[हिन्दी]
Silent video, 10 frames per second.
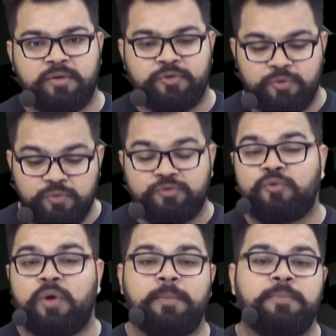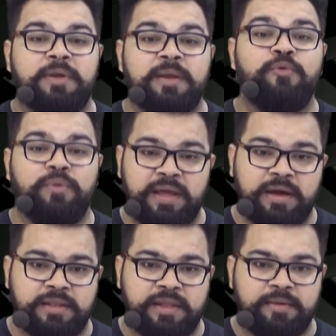क्यों उसको आप रिमूव नहीं
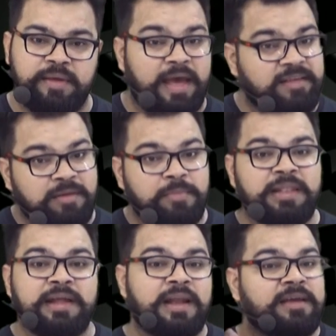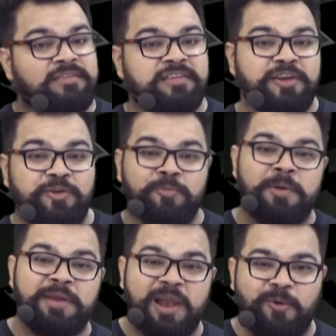करते ऐसा मत लिखना कि सर न्यू में
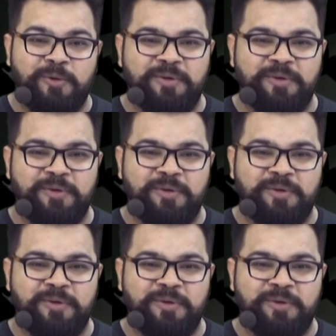भी लाओ